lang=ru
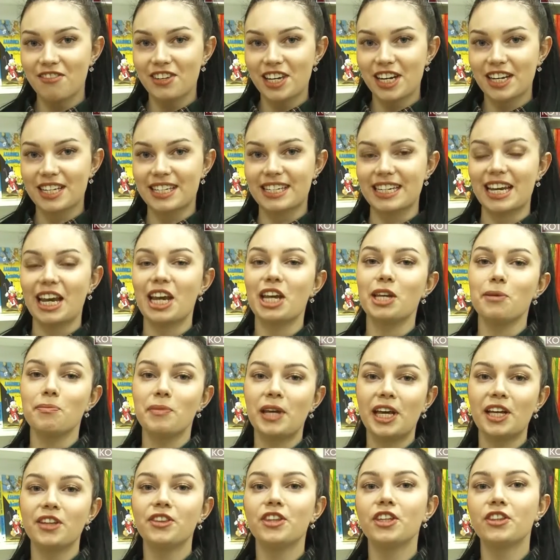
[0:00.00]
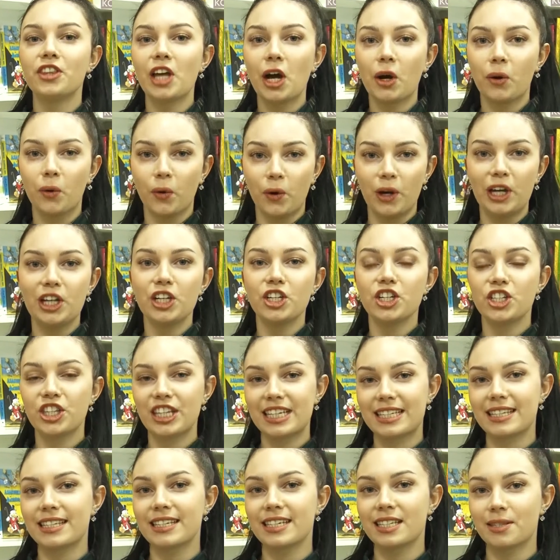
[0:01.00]
версия имеет не такой
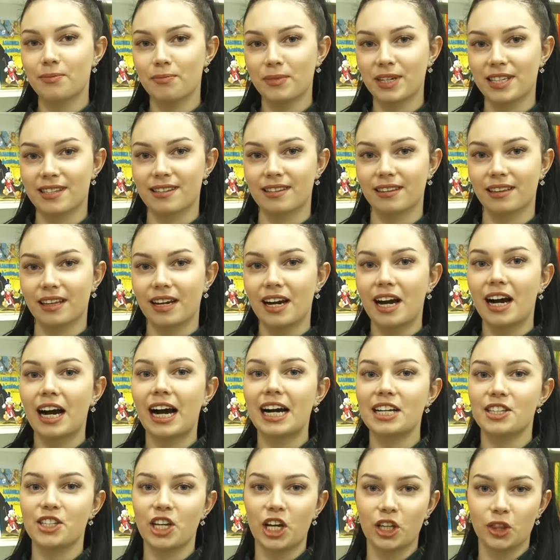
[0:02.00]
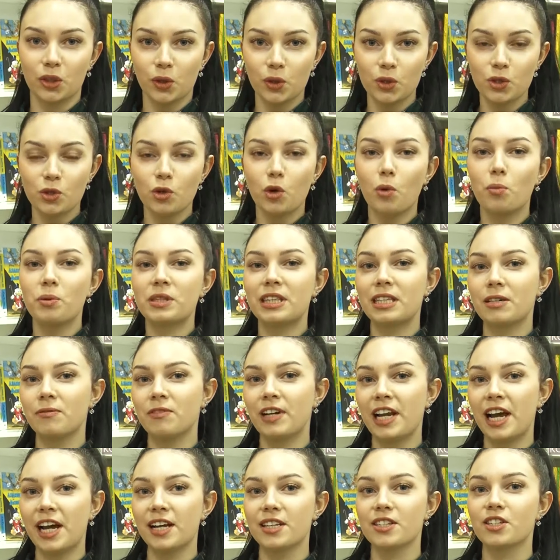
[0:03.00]
личностный смысл, хотя нос
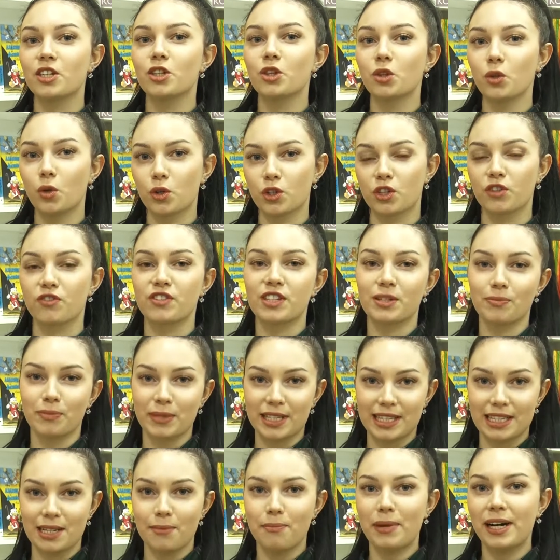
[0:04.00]
употребляется тоже в смысле